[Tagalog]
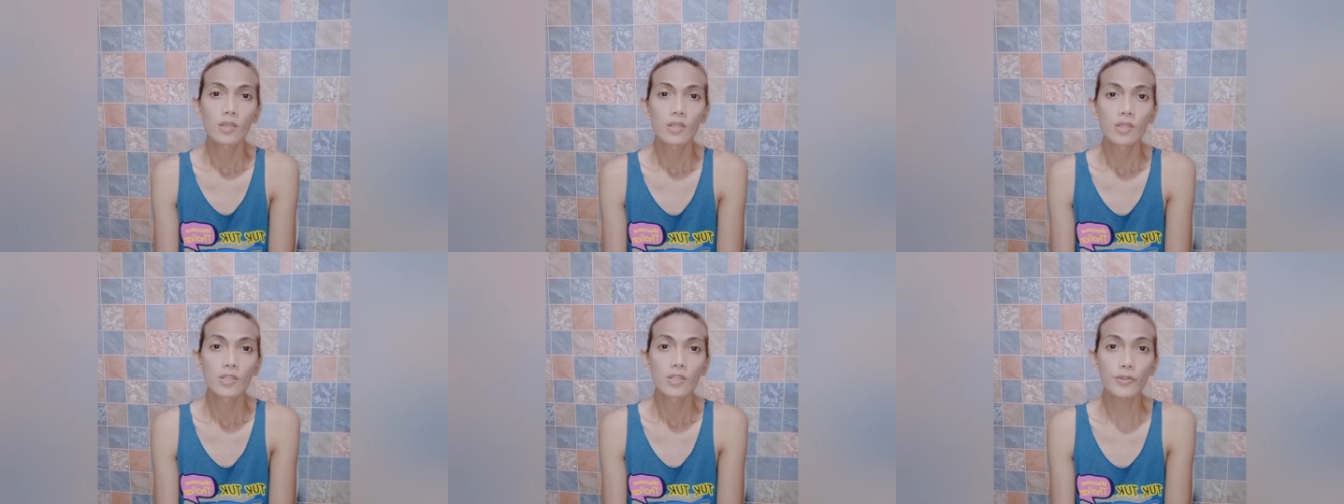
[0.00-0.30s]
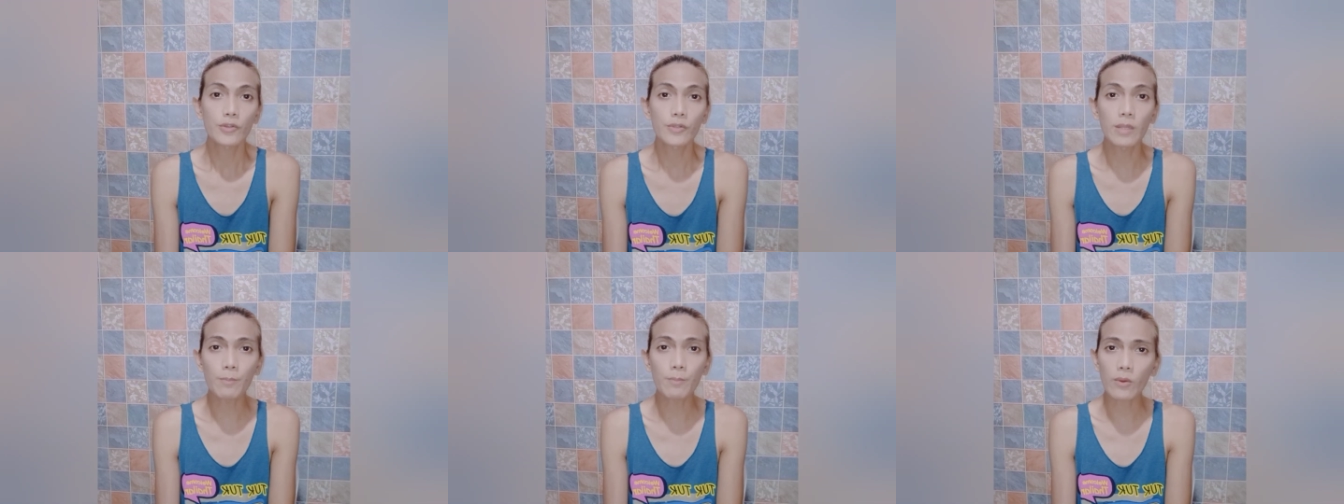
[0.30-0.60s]

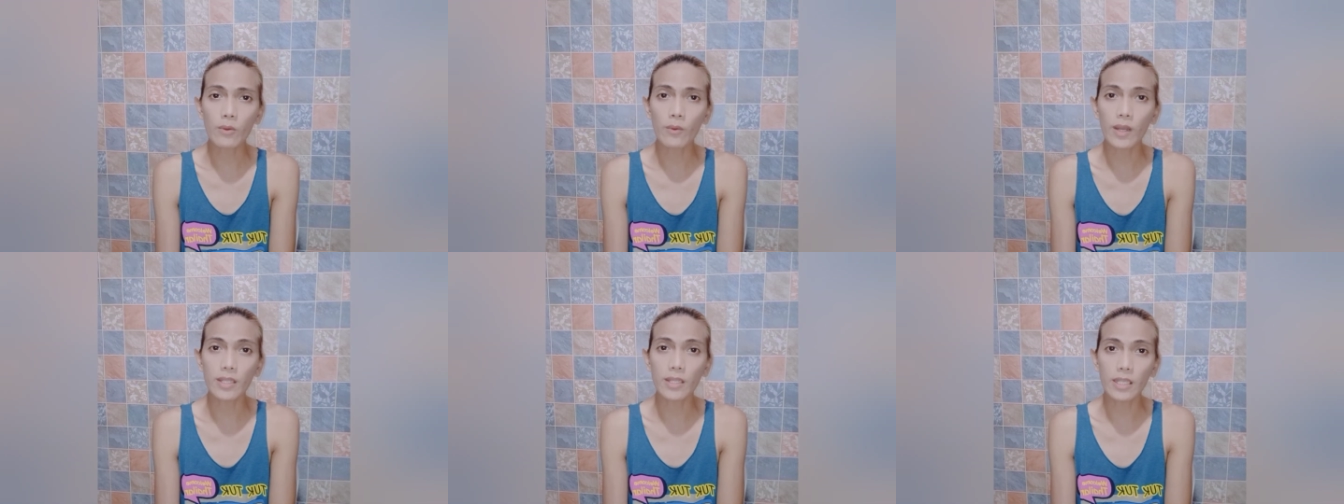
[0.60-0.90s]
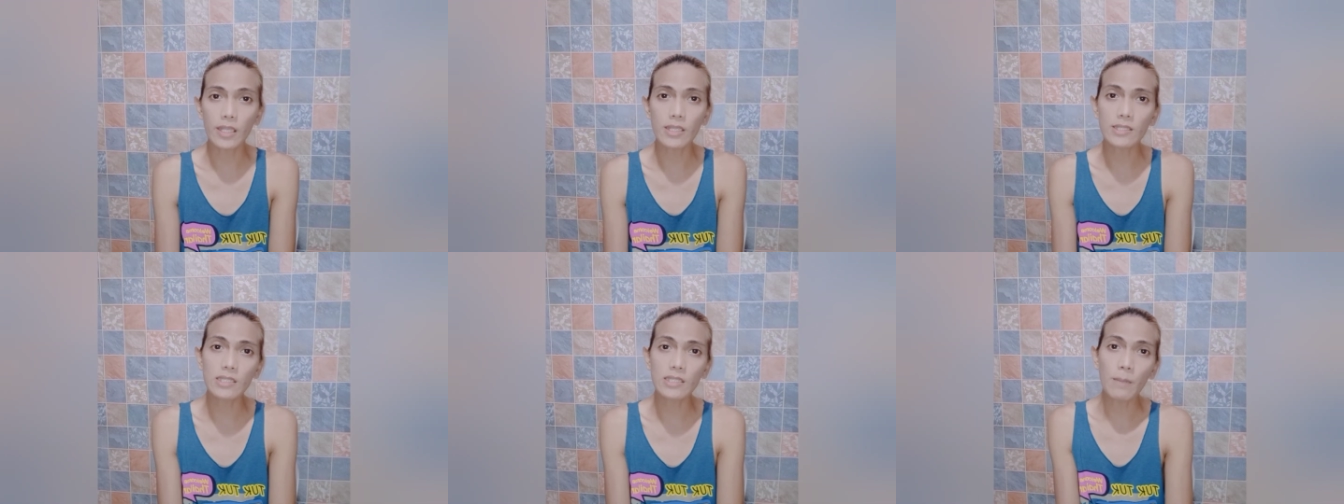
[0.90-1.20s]
So number
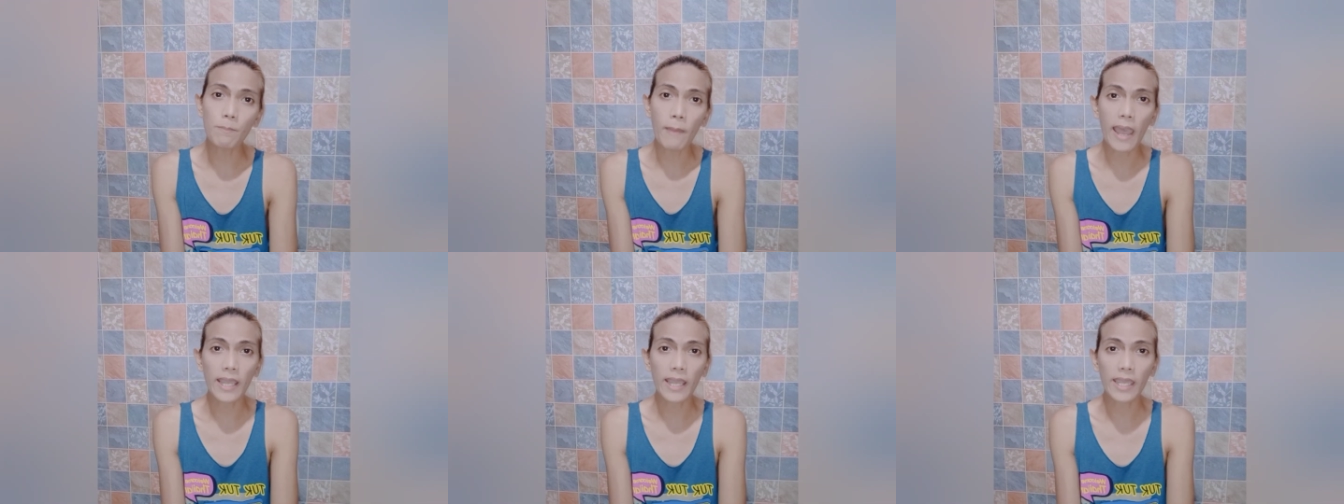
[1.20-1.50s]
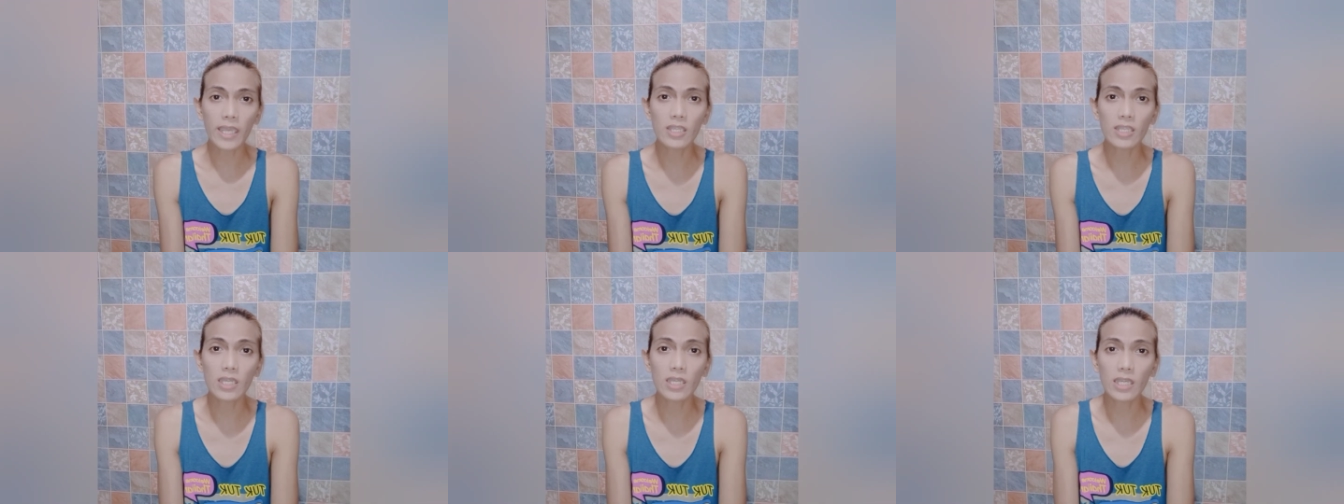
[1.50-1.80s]
one is the
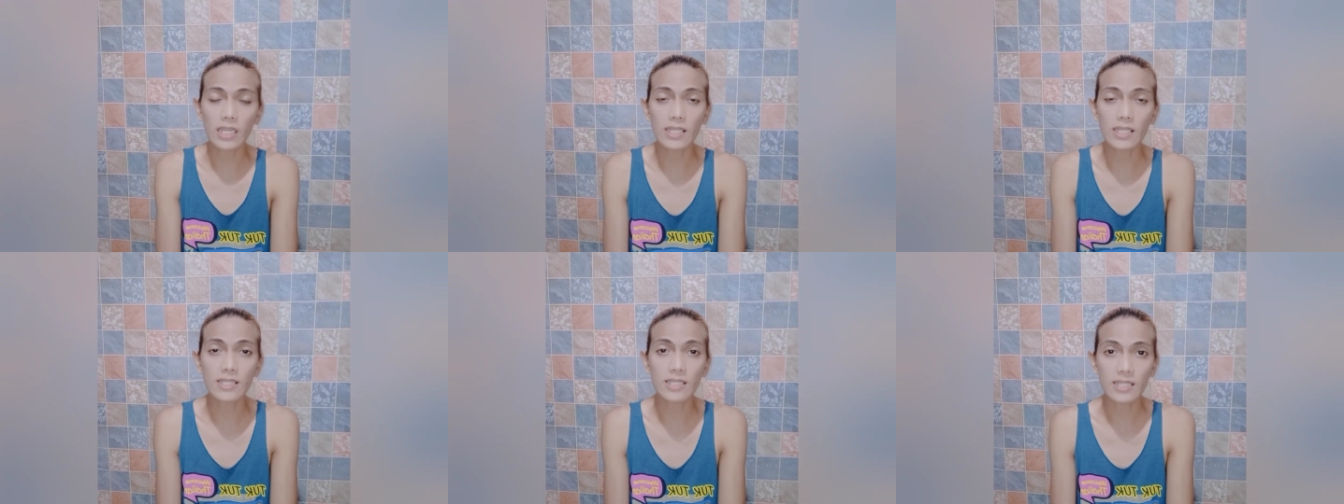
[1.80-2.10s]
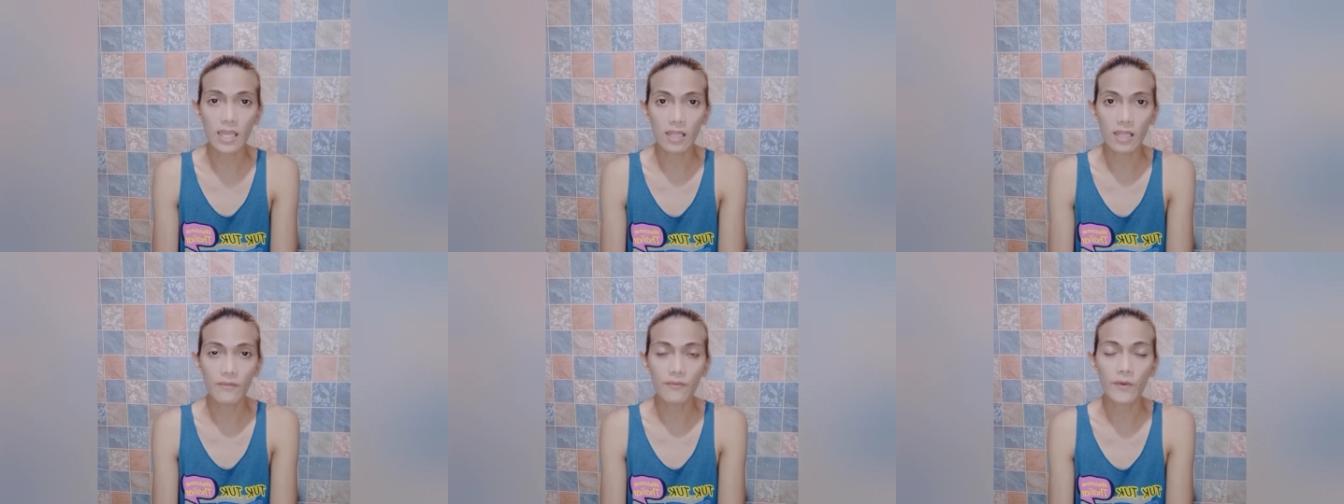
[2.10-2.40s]
packaging
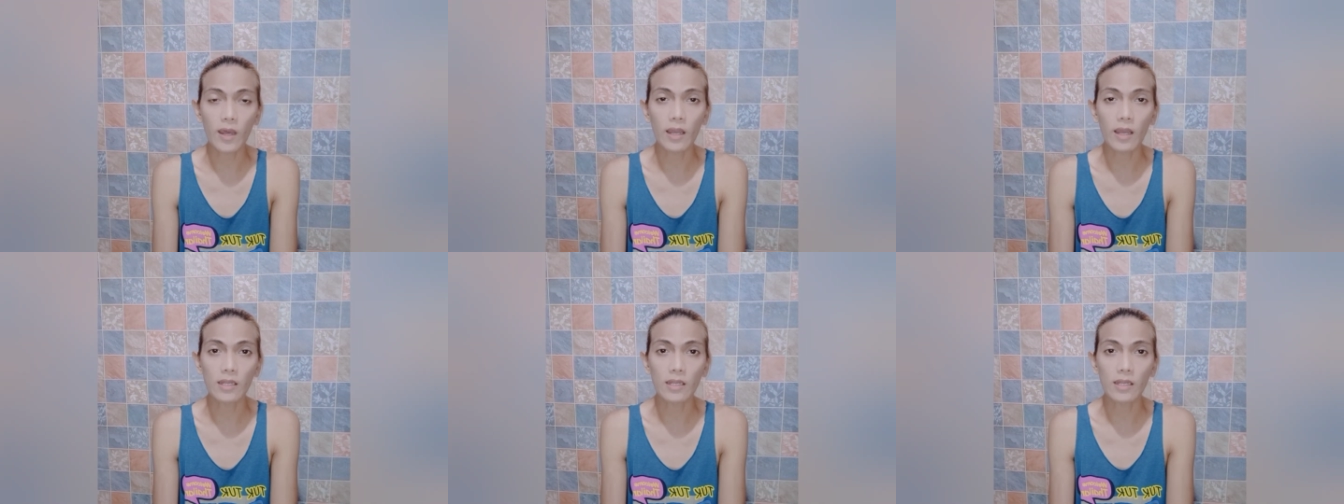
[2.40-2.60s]
itself.